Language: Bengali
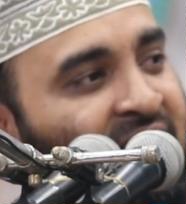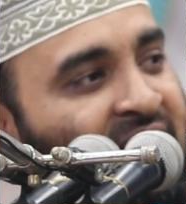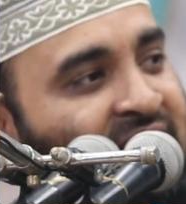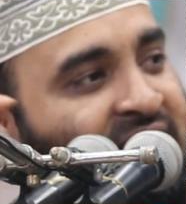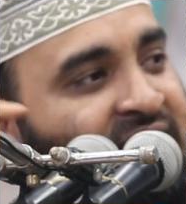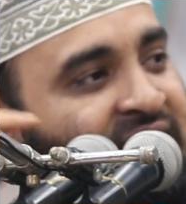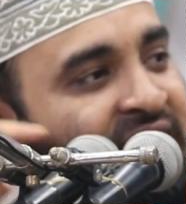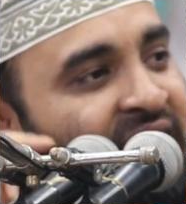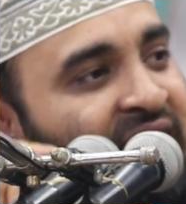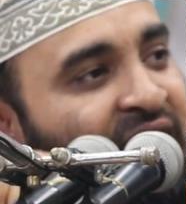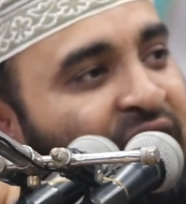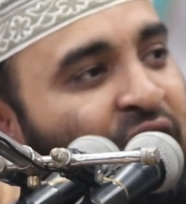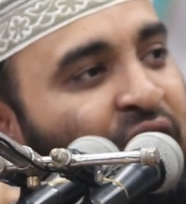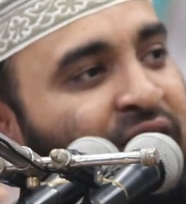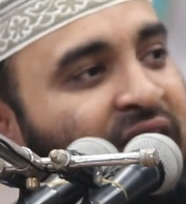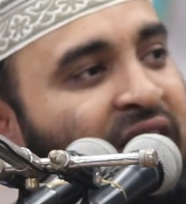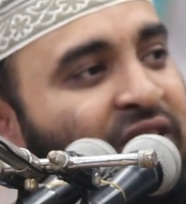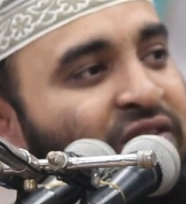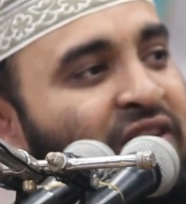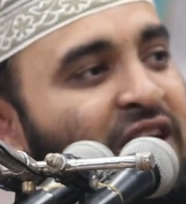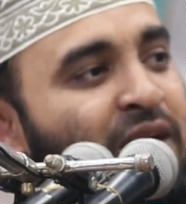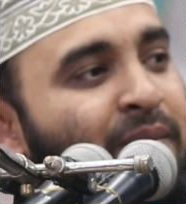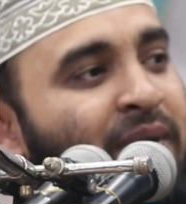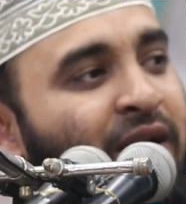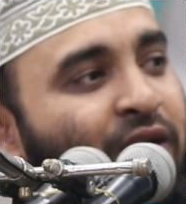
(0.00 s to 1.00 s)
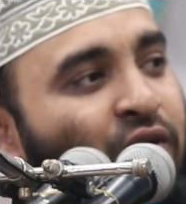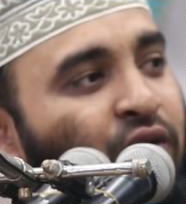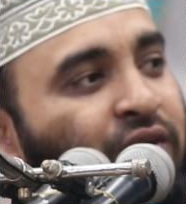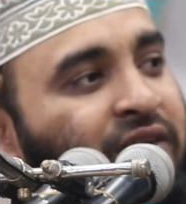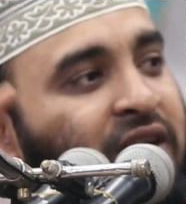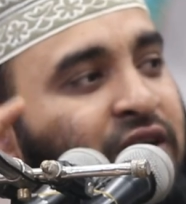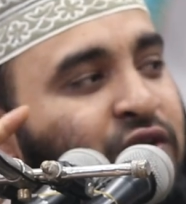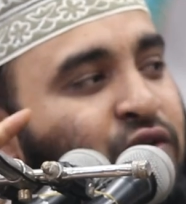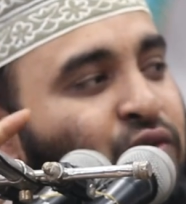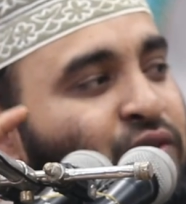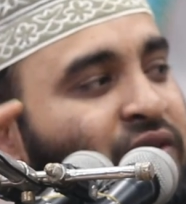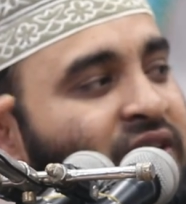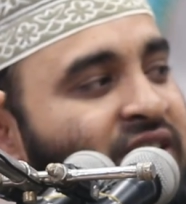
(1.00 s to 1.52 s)
এই যে দেড় ঘন্টা ধরে আমার
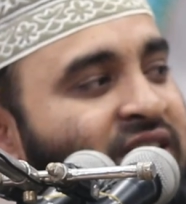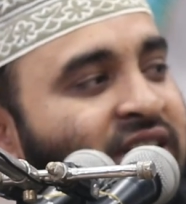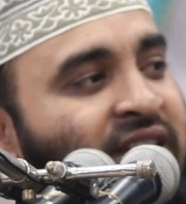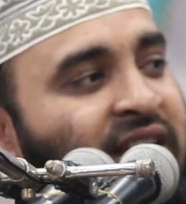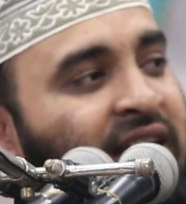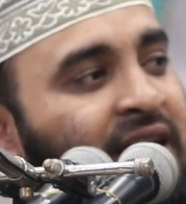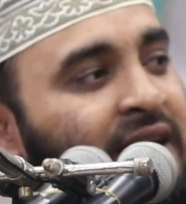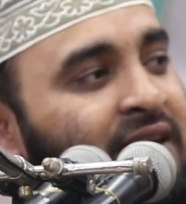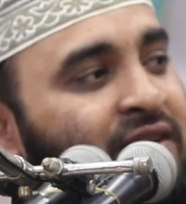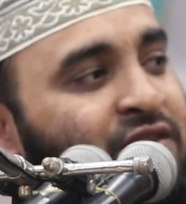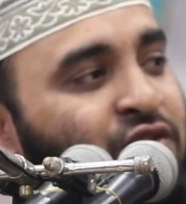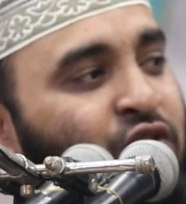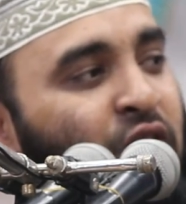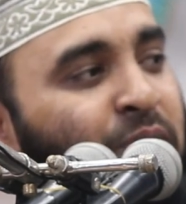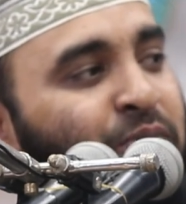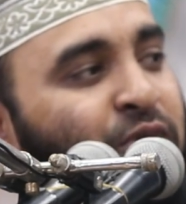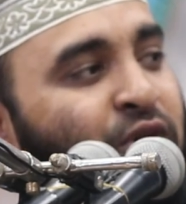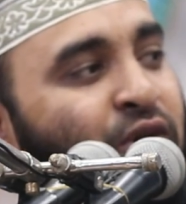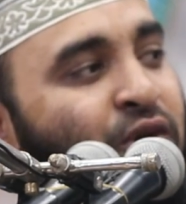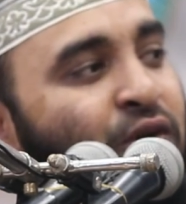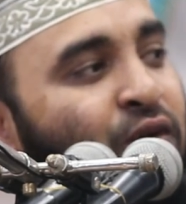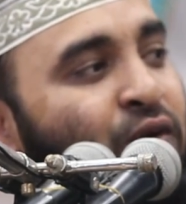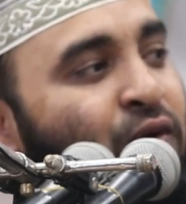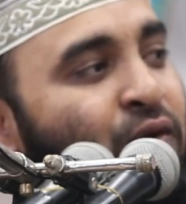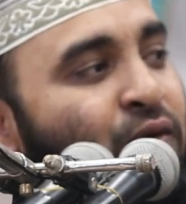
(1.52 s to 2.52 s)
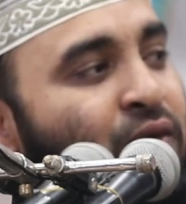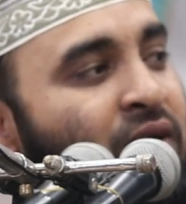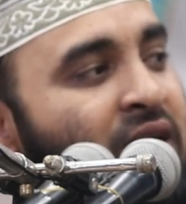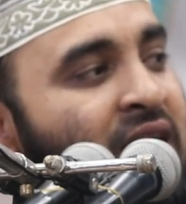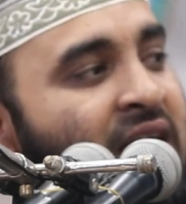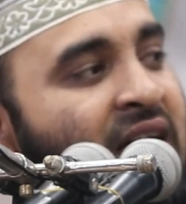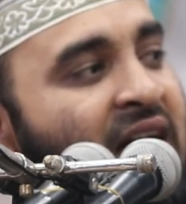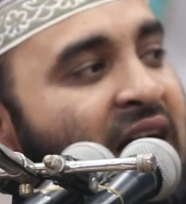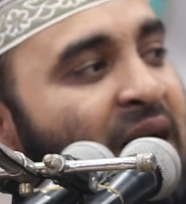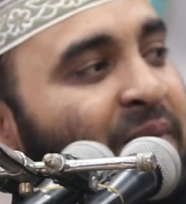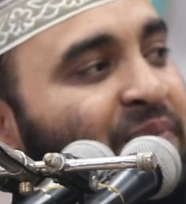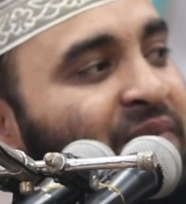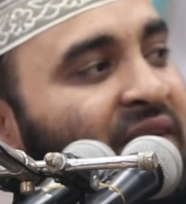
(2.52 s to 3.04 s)
কথা শুনতেছেন এই শব্দগুলো
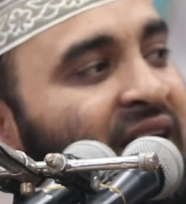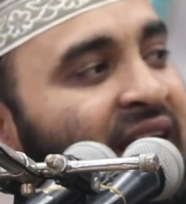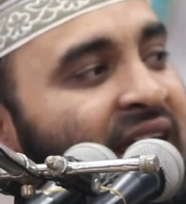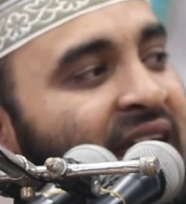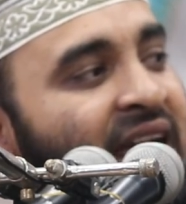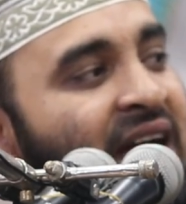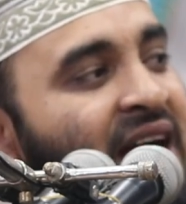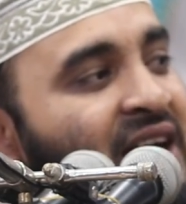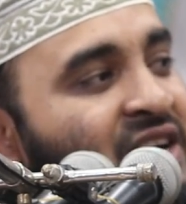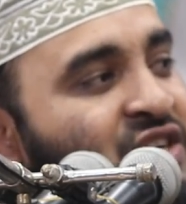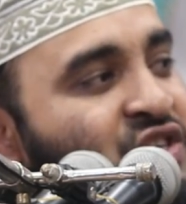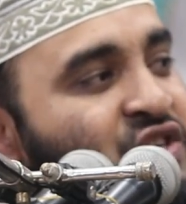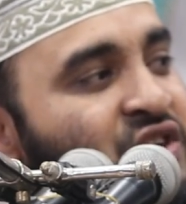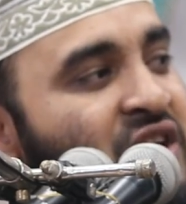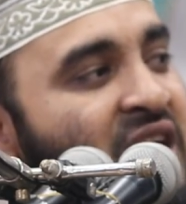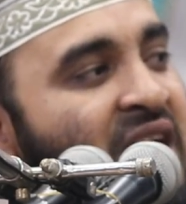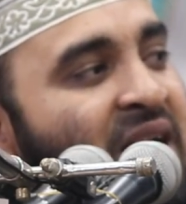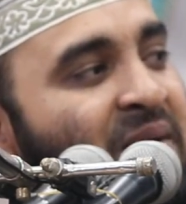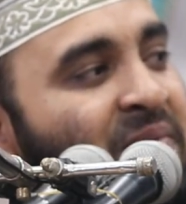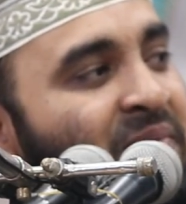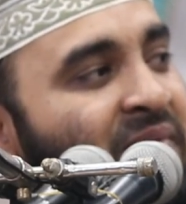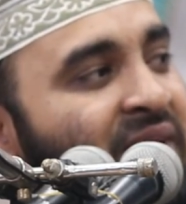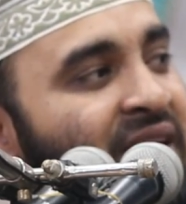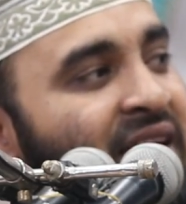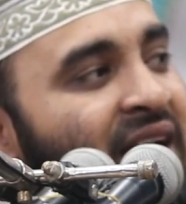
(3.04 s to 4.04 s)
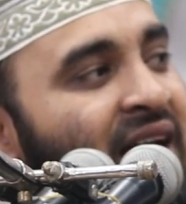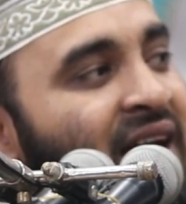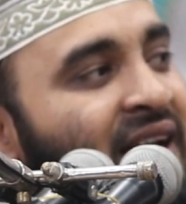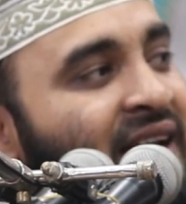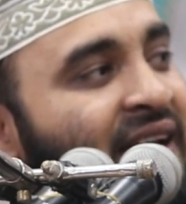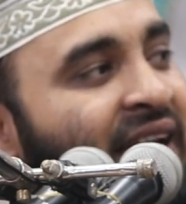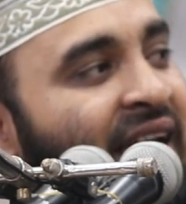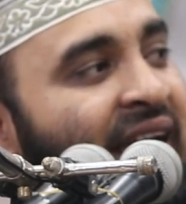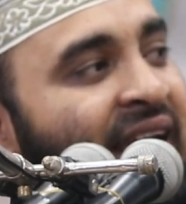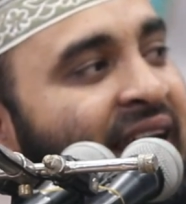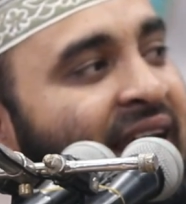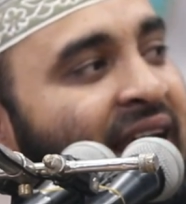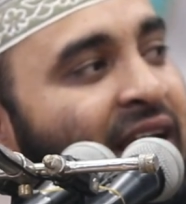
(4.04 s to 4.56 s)
আপনার এয়ার ড্রাম এয়ার
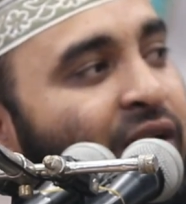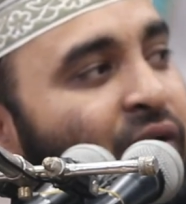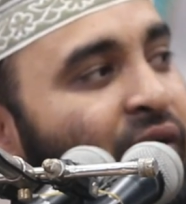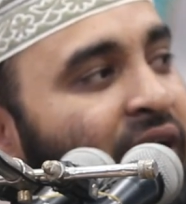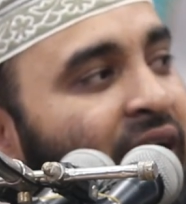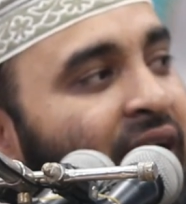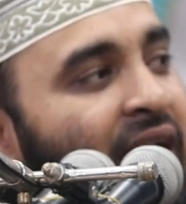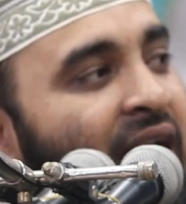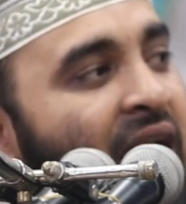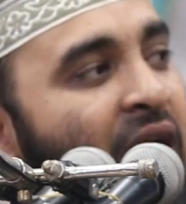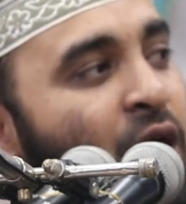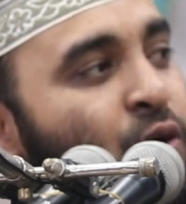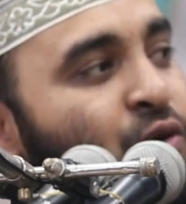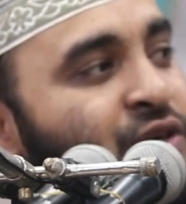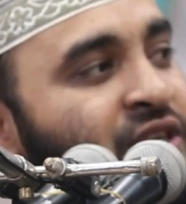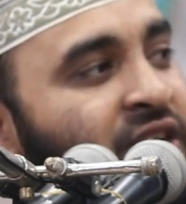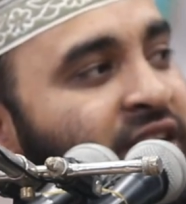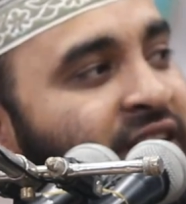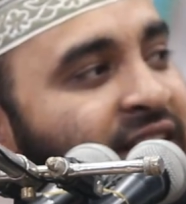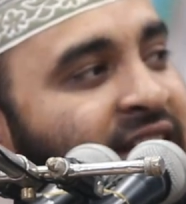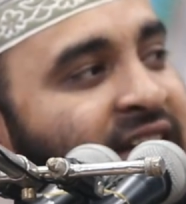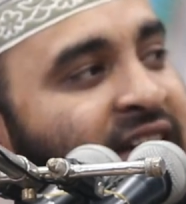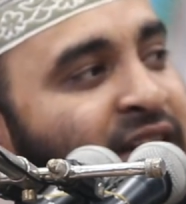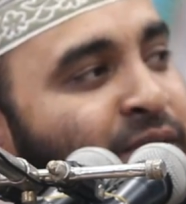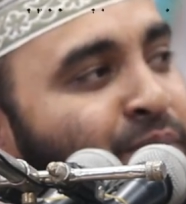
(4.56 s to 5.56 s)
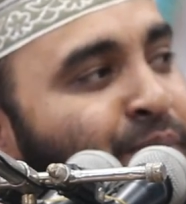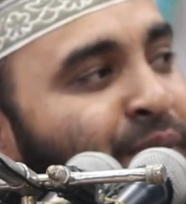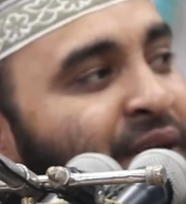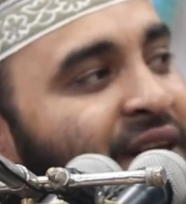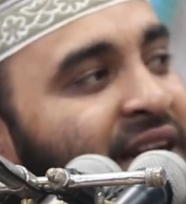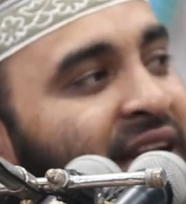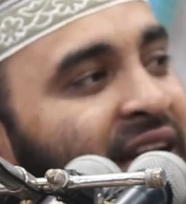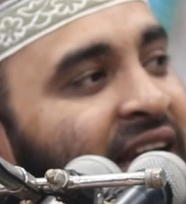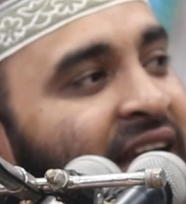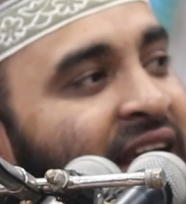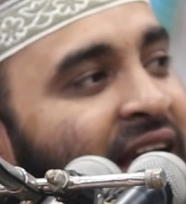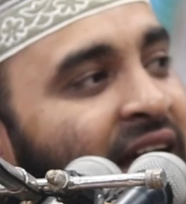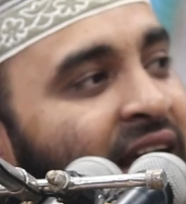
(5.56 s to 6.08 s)
ক্যানেল হয়ে আউটার এয়ার
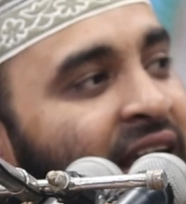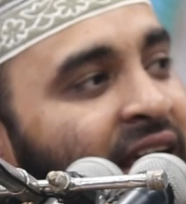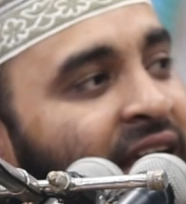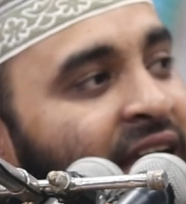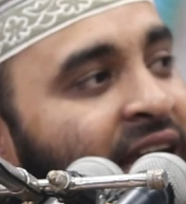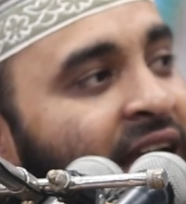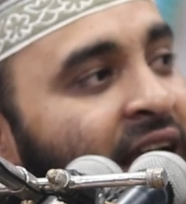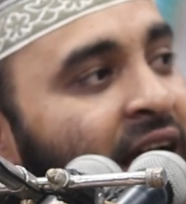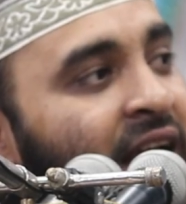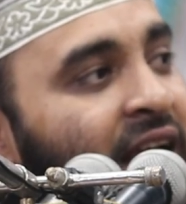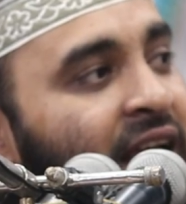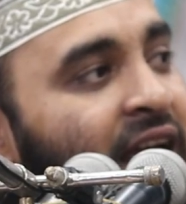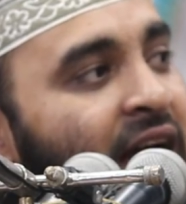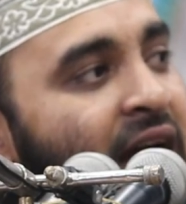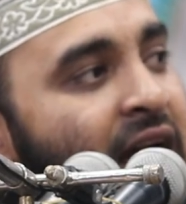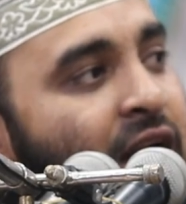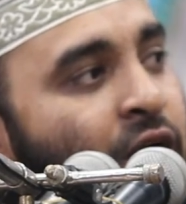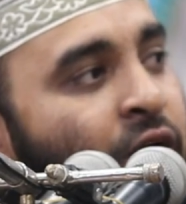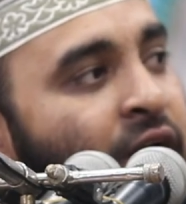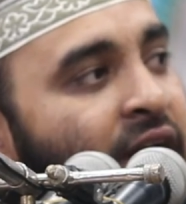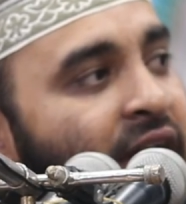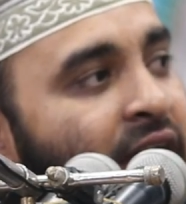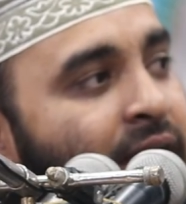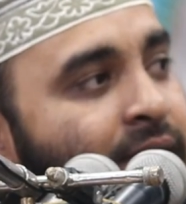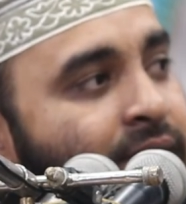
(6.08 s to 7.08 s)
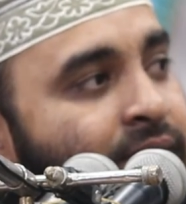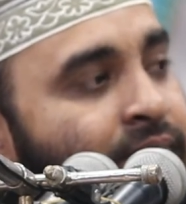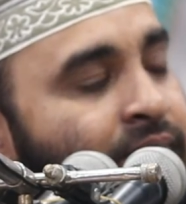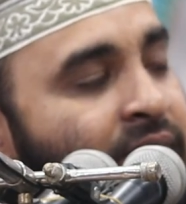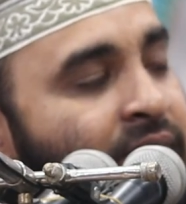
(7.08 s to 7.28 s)
মিডল এয়ার ইনার এয়ার হয়ে